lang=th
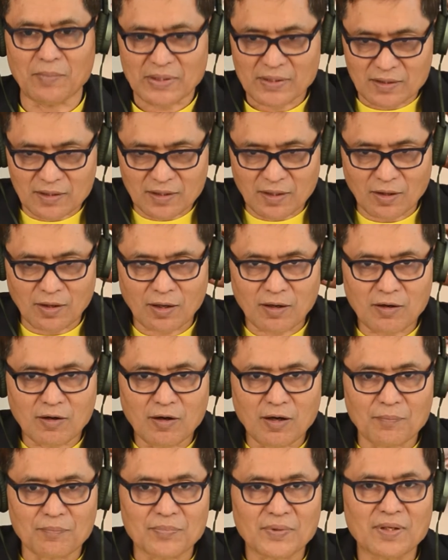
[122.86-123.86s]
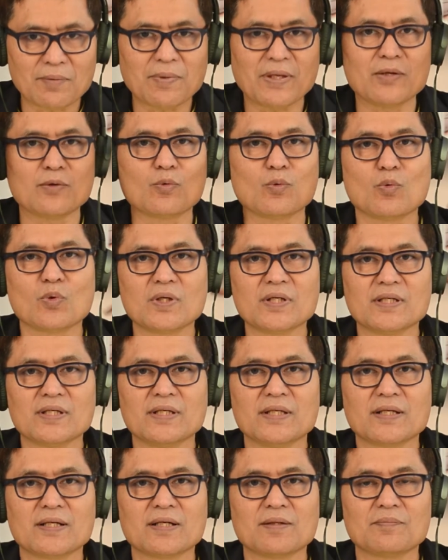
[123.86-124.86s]
ไม่ถึงกับครอบทั้งใบหูเลย
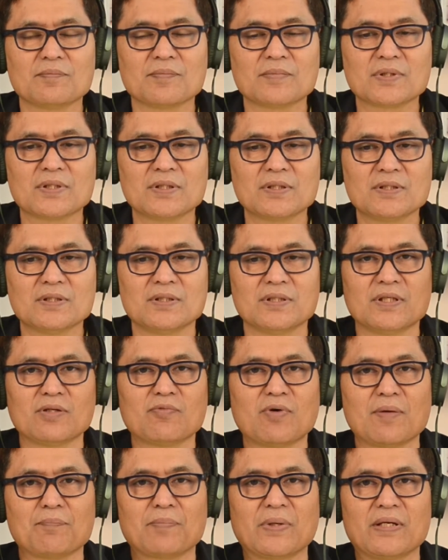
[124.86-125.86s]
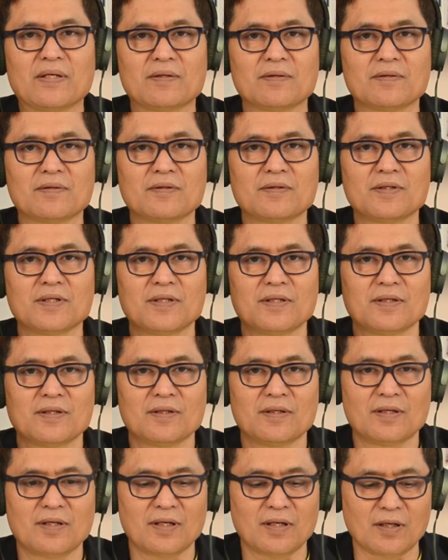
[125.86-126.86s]
นะครับ ก็คือเรียกว่าเป็น
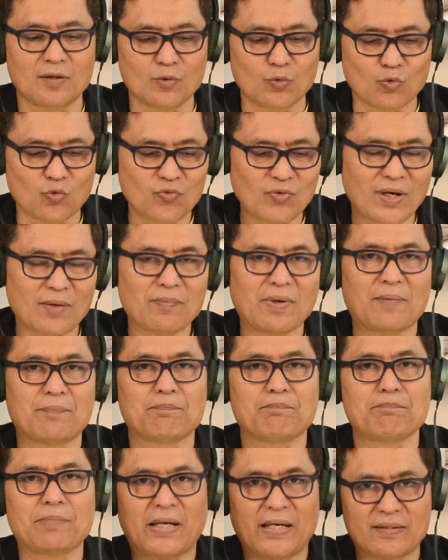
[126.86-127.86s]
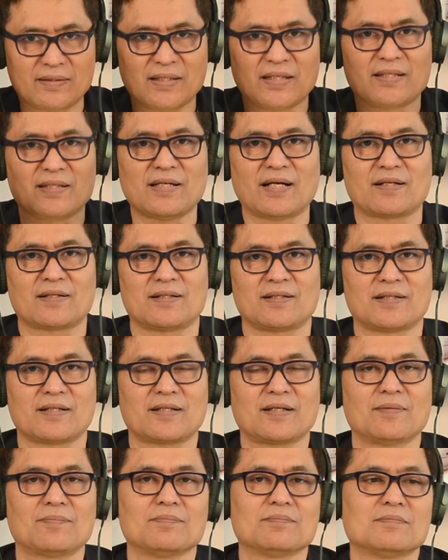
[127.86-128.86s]
หูฟังแบบแปะติดอย่างหนึ่ง
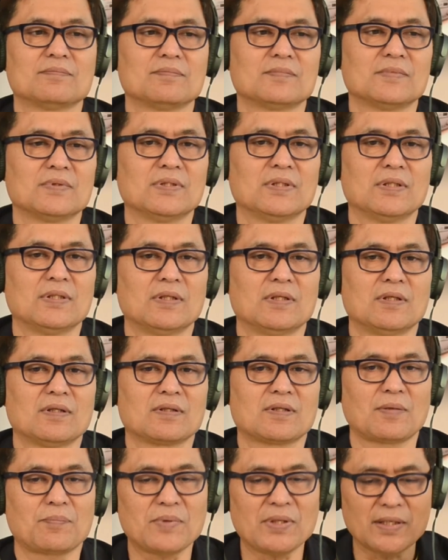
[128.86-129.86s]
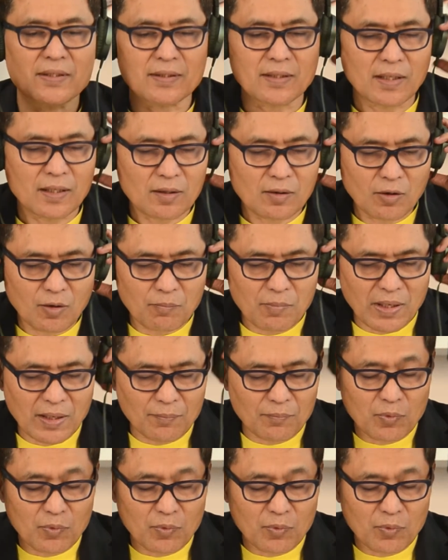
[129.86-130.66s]
นะครับสำคัญการออกแบบ